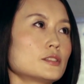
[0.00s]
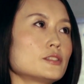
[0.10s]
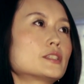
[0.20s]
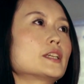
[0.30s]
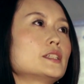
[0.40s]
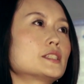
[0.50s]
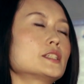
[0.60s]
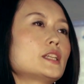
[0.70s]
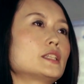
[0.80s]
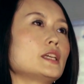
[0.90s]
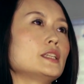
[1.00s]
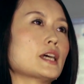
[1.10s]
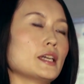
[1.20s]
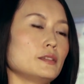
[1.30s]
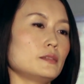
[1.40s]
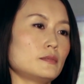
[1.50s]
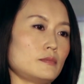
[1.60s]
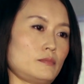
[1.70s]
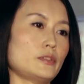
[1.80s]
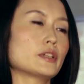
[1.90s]
集積しきれていない
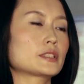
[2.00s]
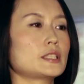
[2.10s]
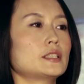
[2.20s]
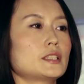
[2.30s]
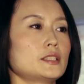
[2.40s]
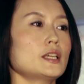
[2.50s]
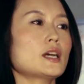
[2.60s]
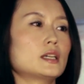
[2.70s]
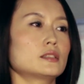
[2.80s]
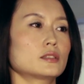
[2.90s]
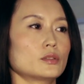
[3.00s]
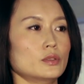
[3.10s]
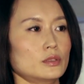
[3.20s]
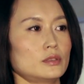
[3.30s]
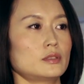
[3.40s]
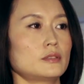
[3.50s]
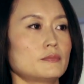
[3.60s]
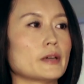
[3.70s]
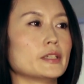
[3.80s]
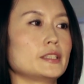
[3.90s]
微惑星たちがこ
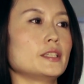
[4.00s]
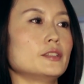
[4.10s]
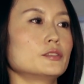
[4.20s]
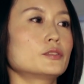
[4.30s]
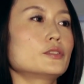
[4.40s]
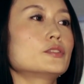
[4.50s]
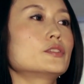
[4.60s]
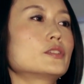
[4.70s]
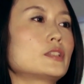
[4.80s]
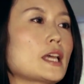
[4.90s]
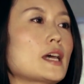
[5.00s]
う回っているというよう